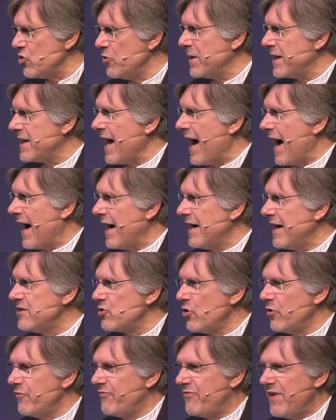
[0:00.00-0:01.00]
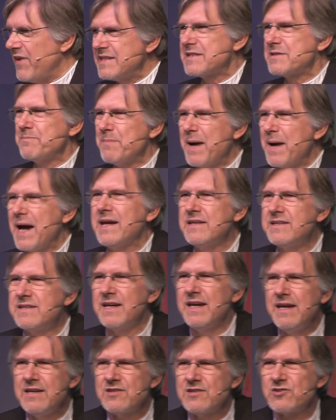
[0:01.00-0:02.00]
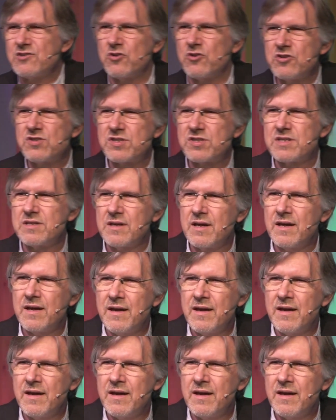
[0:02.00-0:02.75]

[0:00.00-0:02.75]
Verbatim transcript: über die Angst und was meint Jesus,